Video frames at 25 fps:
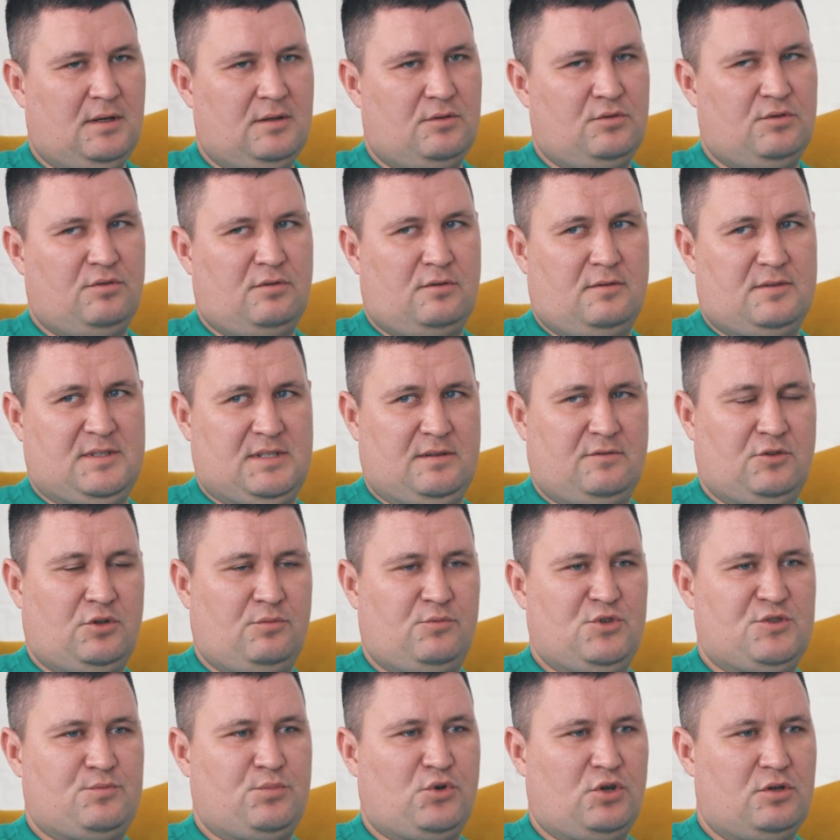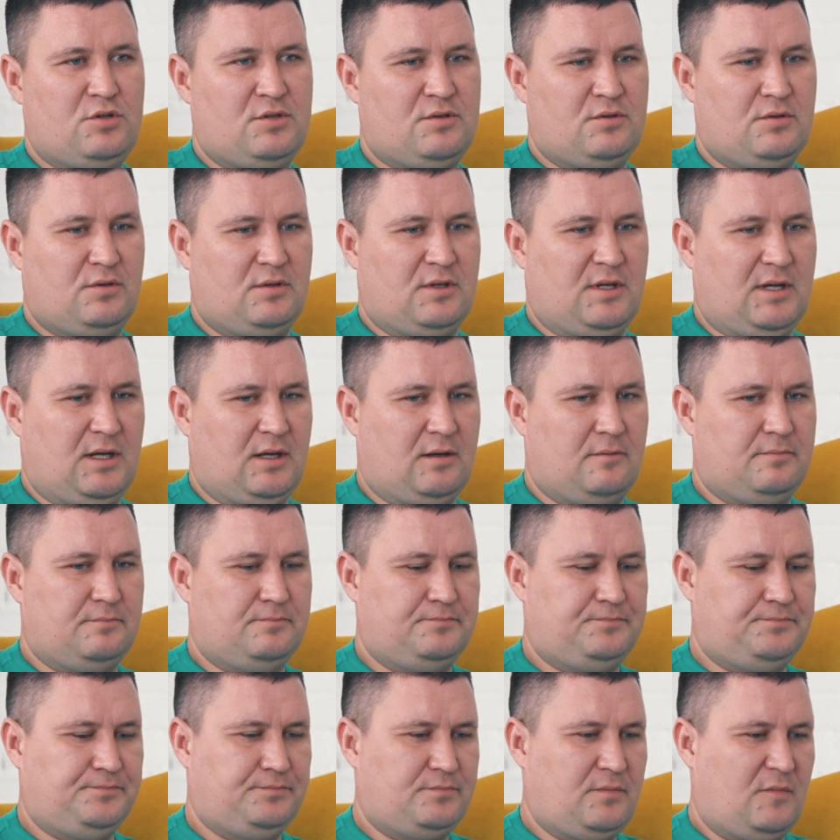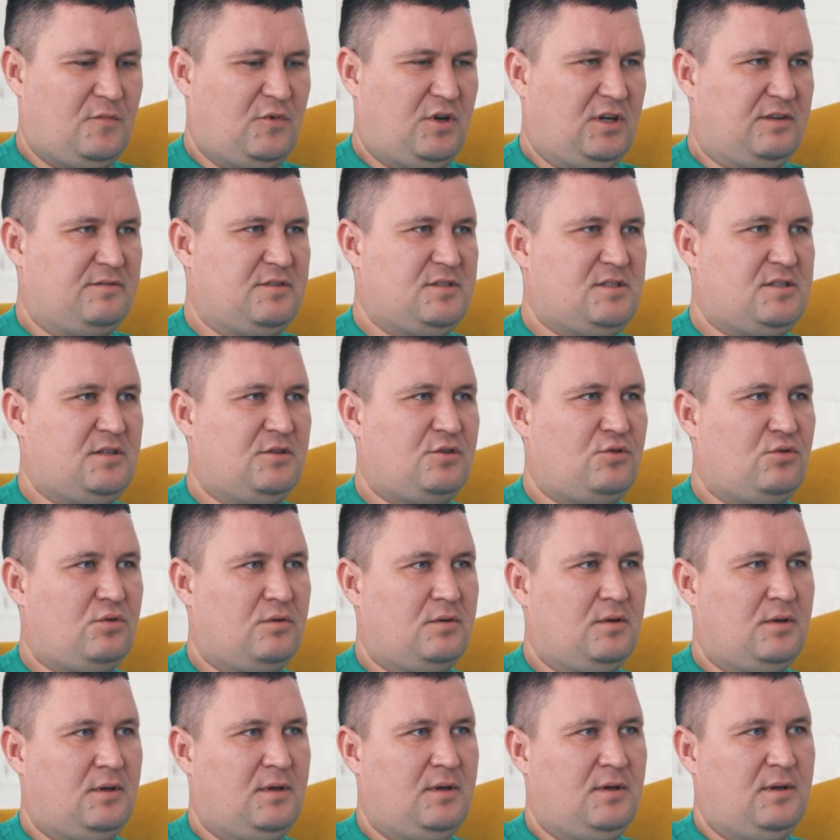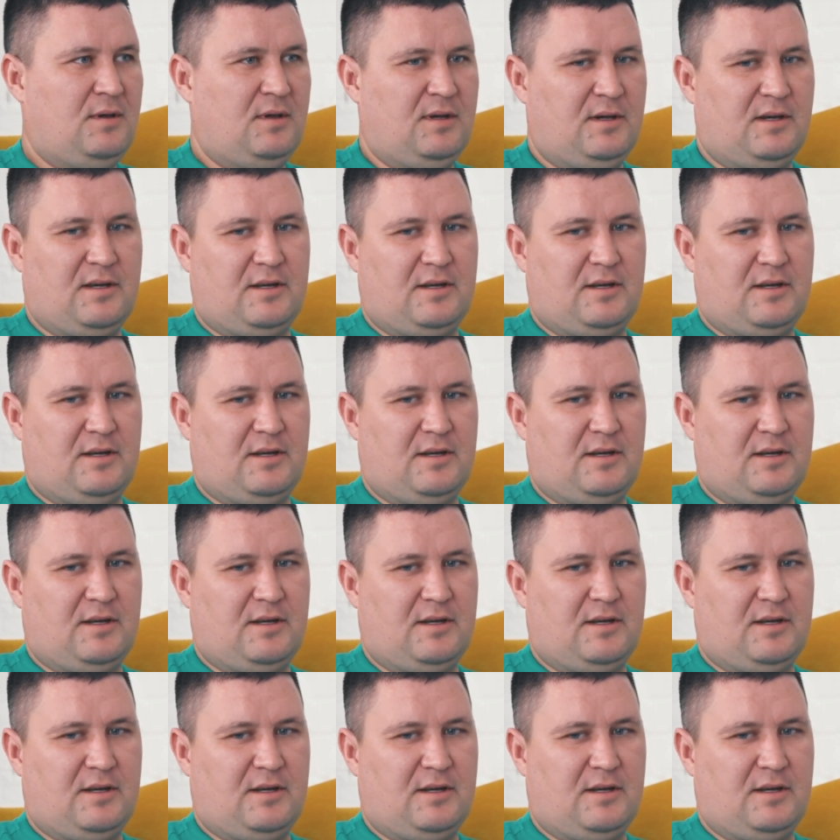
но его в основном используют как, ну, как визитку. Угу.